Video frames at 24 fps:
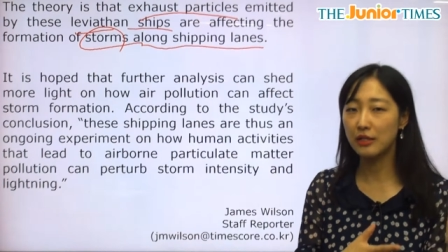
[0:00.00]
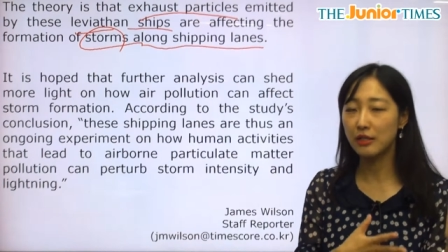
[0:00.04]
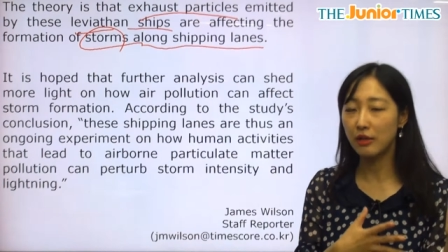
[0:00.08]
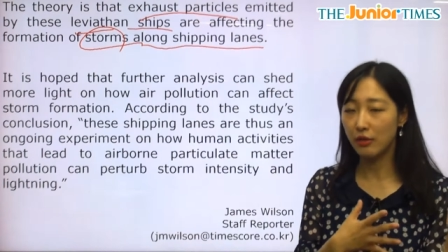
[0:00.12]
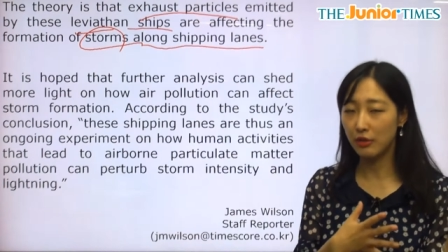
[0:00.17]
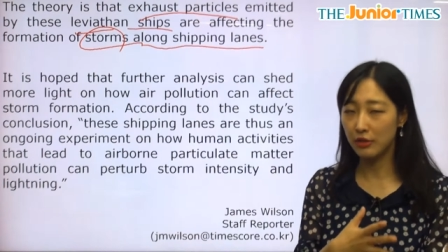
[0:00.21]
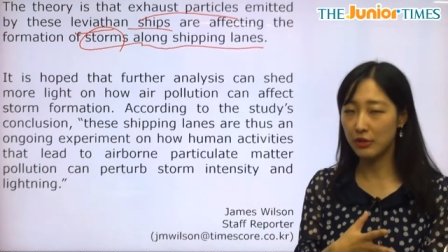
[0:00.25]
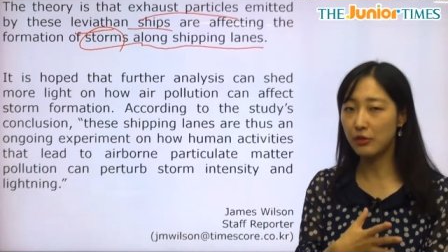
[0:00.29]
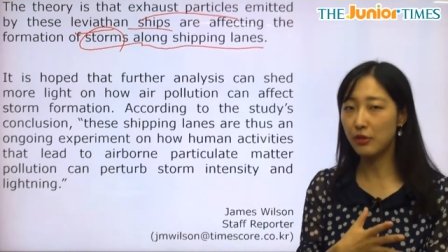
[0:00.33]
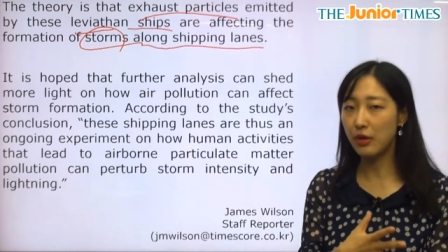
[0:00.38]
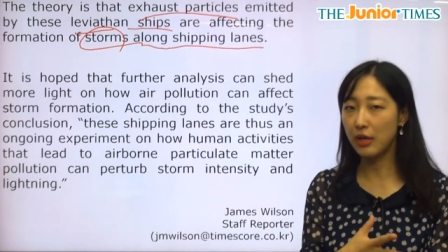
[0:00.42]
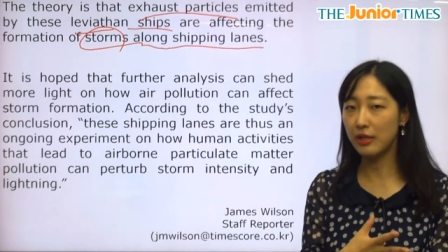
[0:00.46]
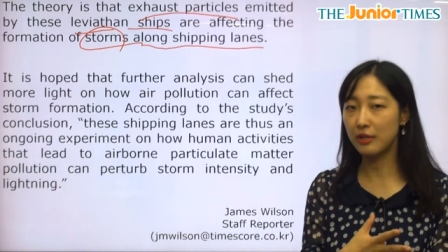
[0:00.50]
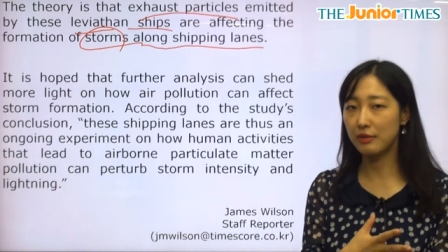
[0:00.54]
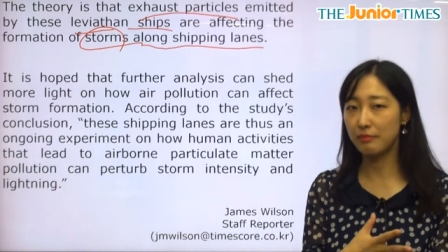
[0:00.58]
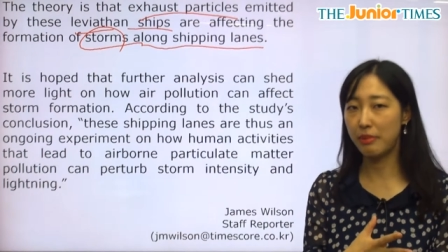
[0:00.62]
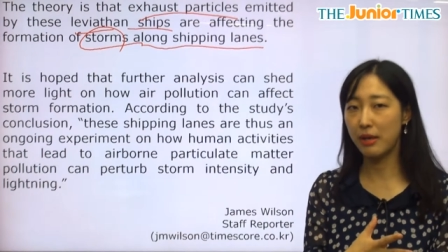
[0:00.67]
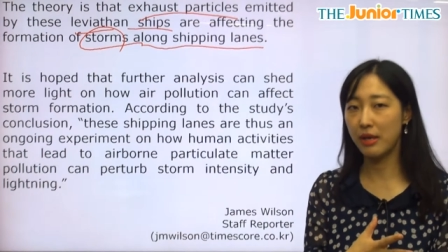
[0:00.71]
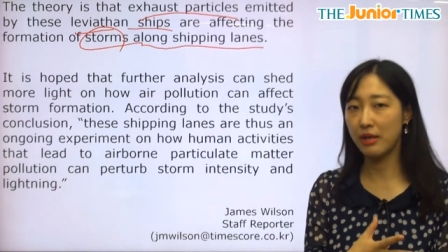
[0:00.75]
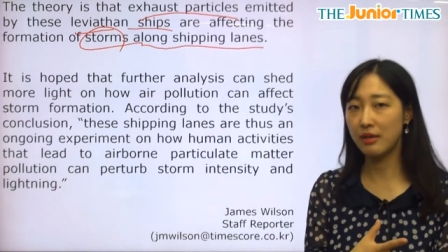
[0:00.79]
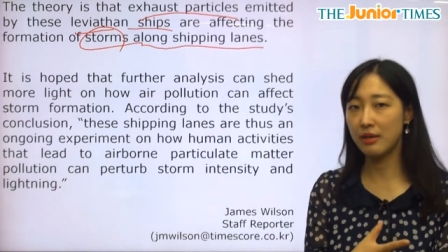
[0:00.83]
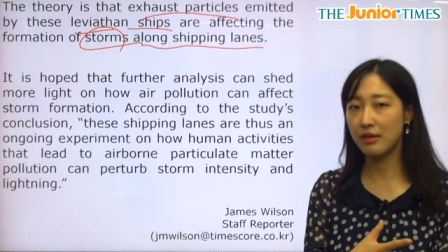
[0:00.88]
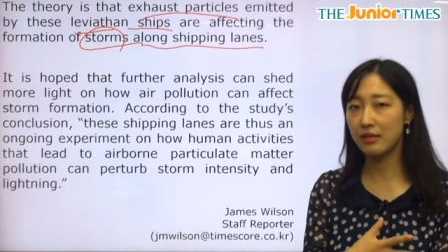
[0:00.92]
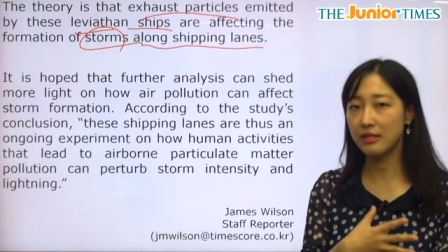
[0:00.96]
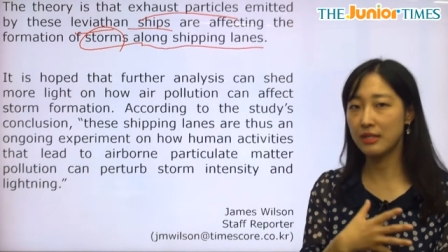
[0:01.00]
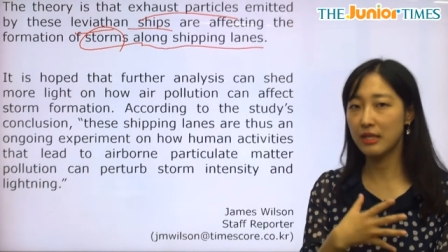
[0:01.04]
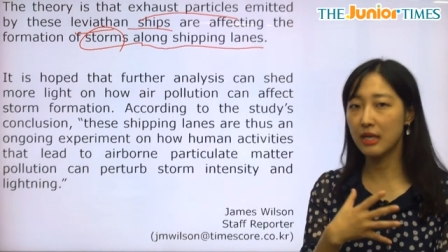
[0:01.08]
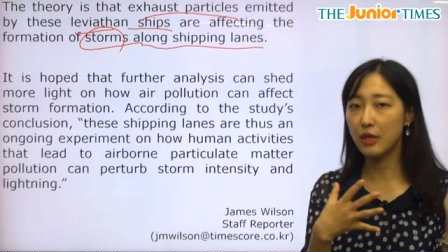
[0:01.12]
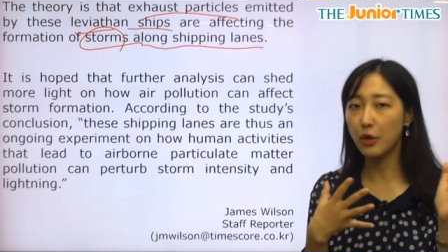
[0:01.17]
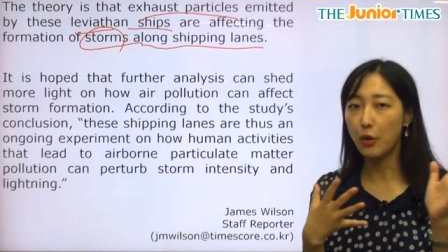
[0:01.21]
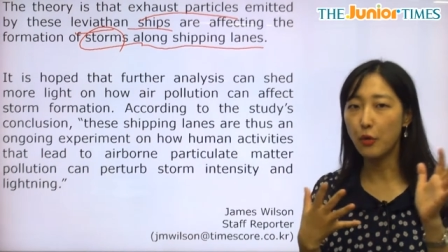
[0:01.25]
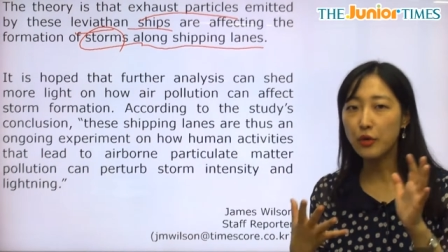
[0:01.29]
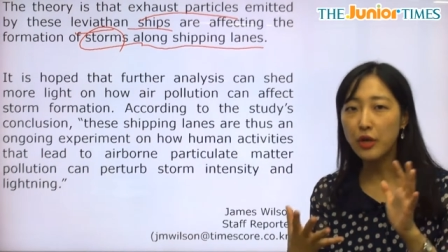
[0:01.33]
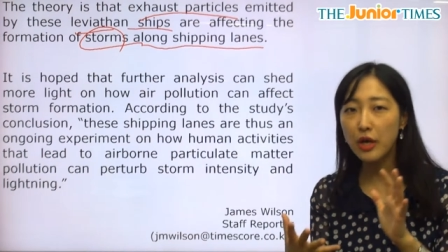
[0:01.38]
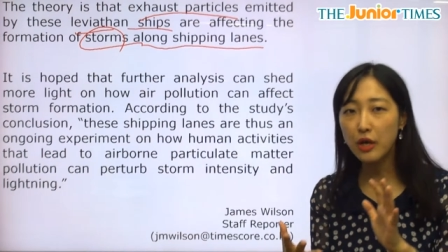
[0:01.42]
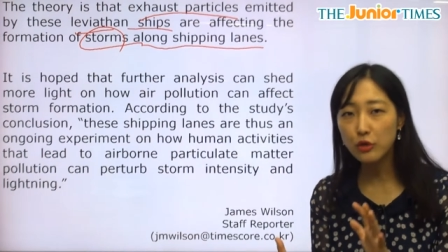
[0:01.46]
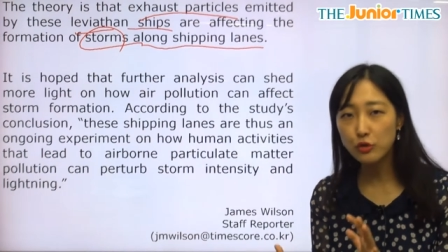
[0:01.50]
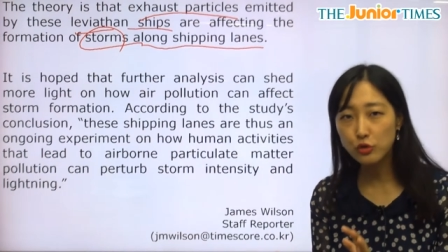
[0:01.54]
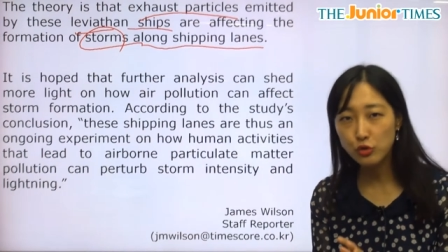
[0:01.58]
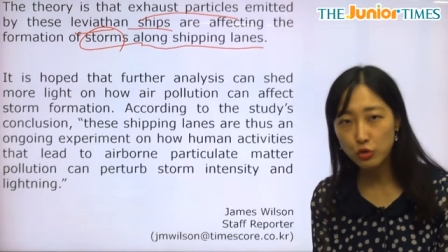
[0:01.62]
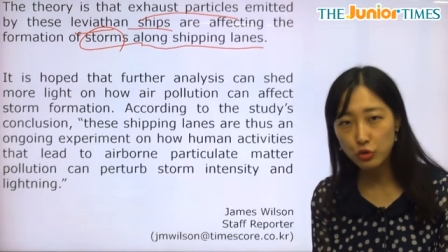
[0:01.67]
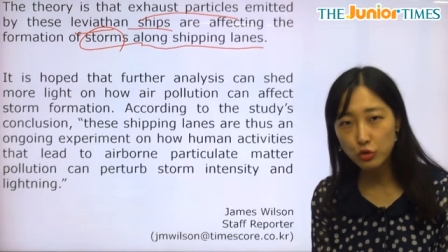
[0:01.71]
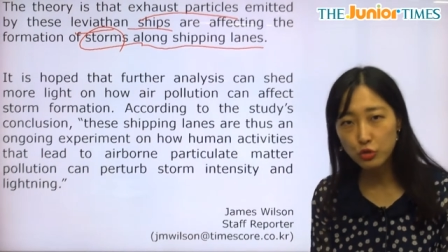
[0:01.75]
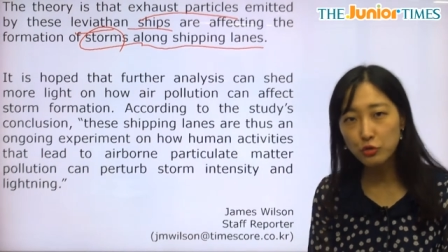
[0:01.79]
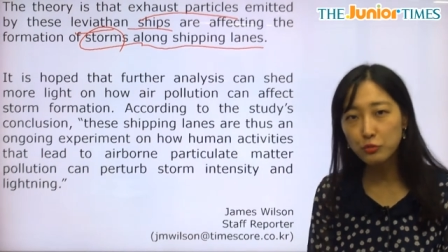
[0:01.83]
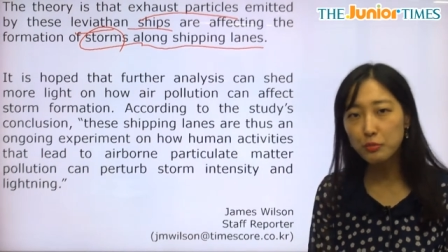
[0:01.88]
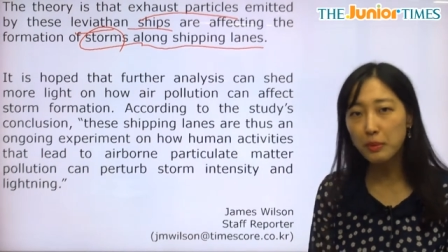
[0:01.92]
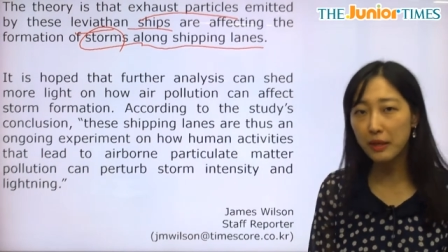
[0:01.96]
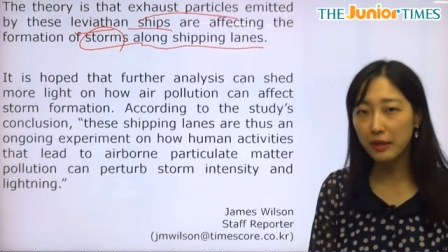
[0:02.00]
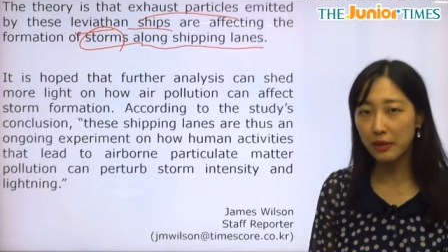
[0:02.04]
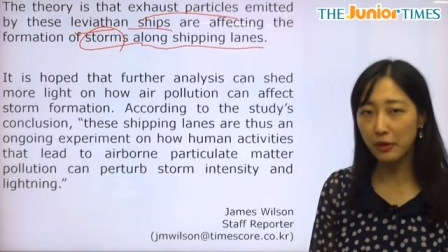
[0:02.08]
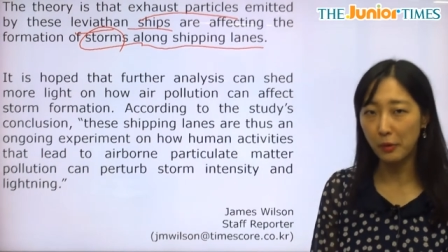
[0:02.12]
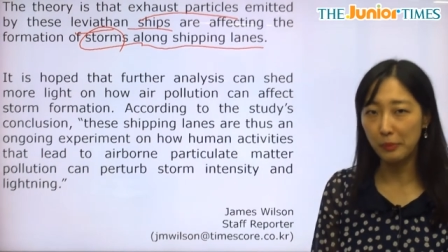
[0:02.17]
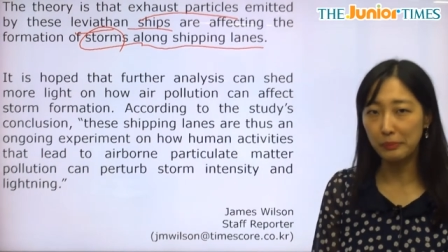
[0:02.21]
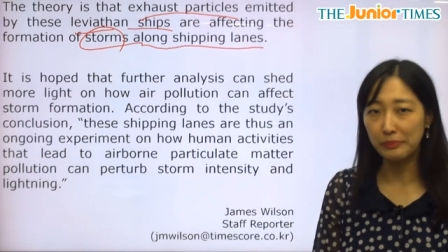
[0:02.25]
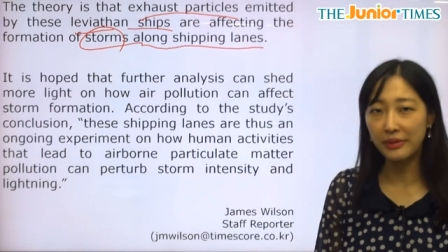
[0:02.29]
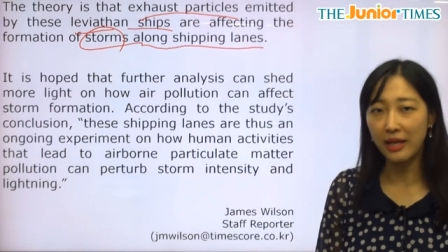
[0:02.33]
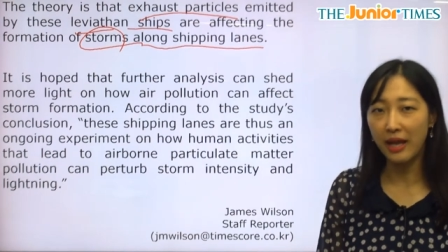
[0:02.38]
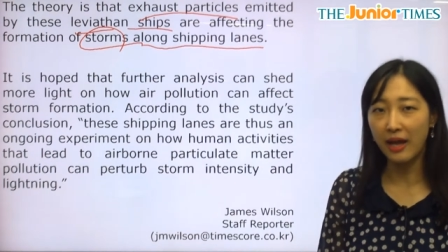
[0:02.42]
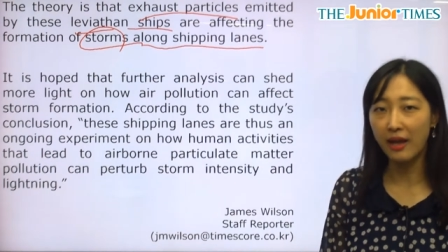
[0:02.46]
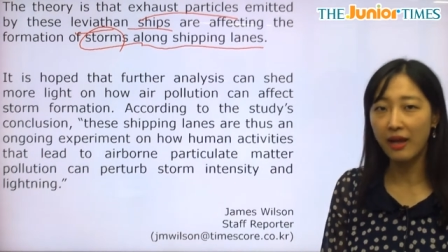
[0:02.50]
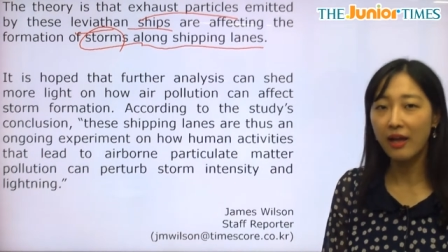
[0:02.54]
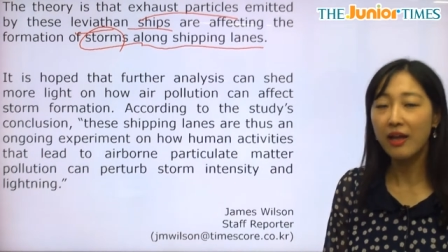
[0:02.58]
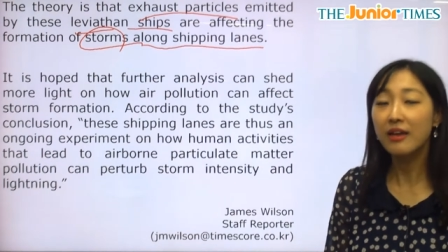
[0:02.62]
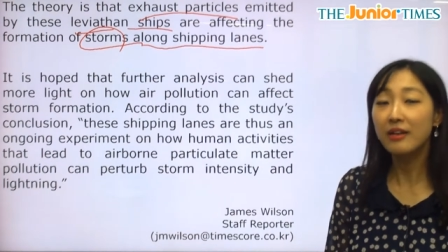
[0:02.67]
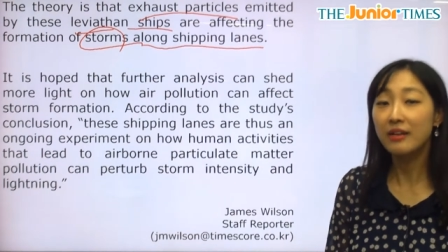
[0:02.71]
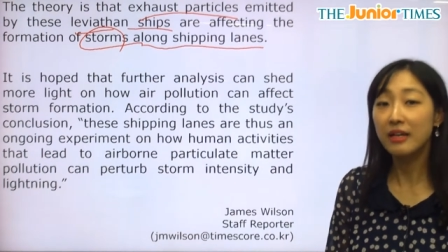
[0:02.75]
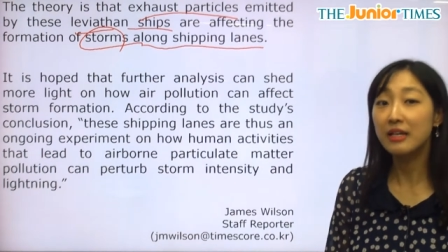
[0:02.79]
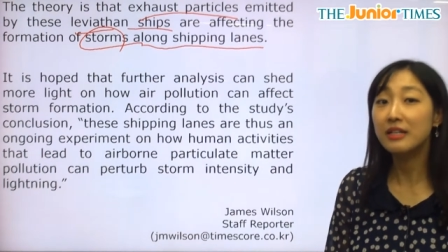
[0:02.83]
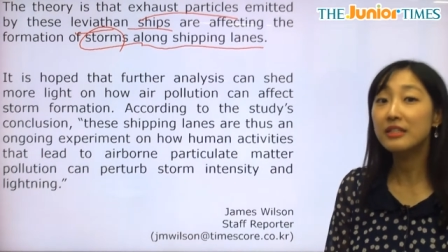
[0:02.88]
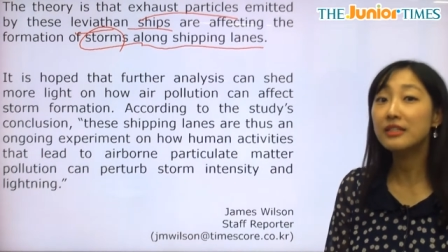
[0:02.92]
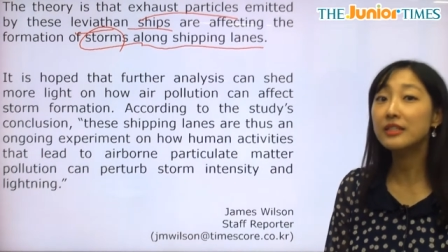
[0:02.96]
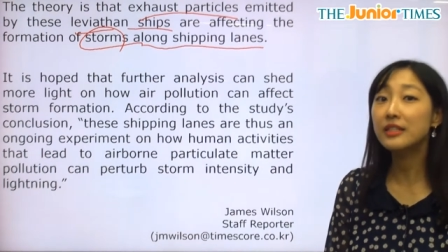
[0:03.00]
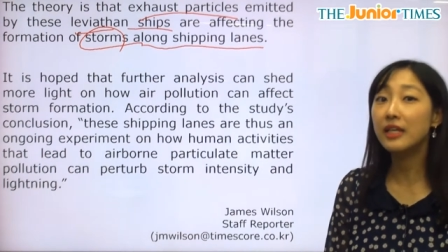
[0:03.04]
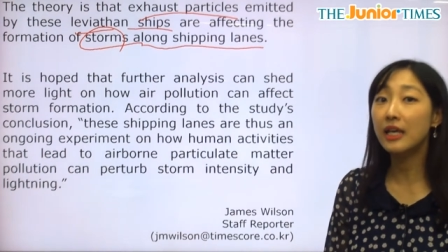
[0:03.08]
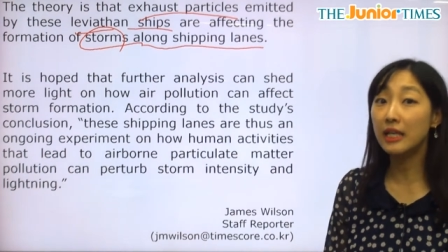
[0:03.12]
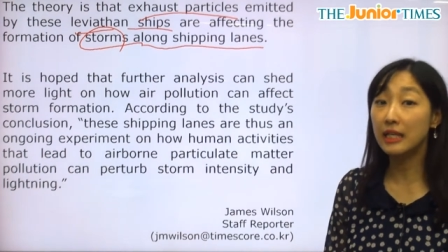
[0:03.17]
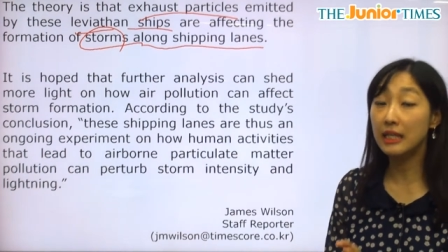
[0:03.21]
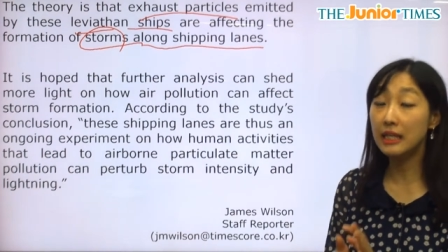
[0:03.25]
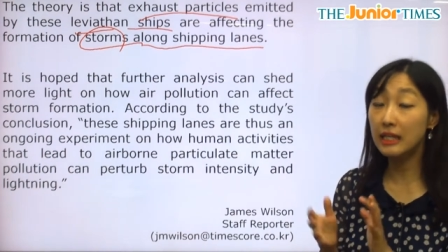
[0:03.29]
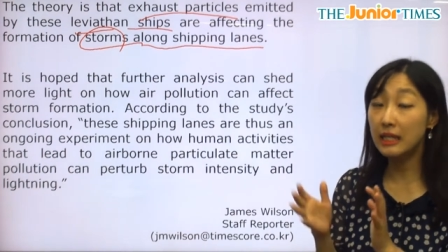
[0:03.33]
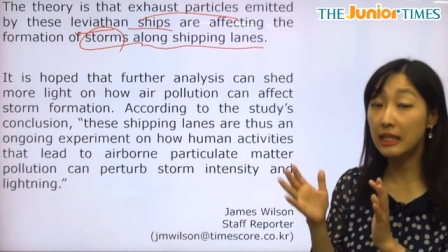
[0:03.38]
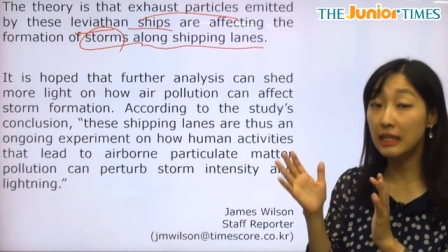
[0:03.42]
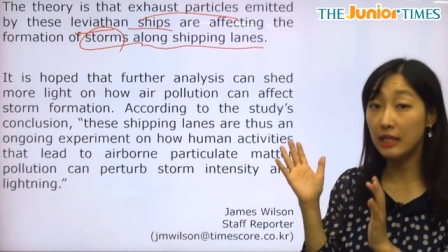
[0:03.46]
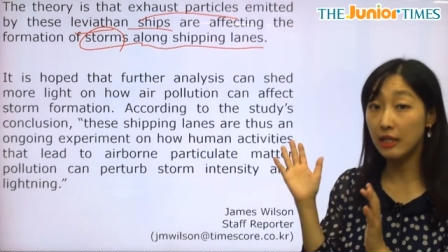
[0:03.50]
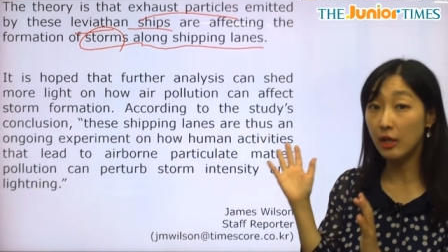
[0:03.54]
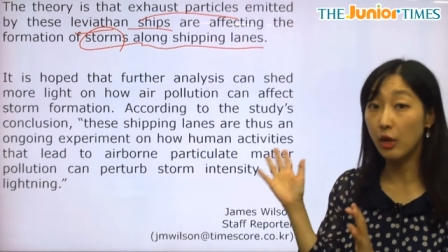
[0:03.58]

어, 이러한 배기가스가 영향을 줄 수밖에 없다라는 게 이